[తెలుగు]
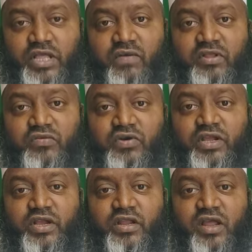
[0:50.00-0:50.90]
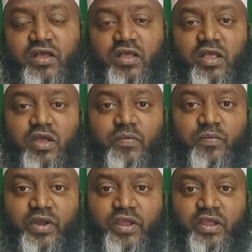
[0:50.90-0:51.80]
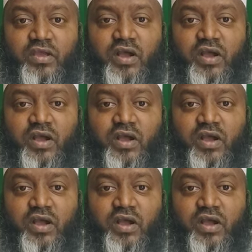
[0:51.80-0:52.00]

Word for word: దావత్ ఉంటే కనుక మరి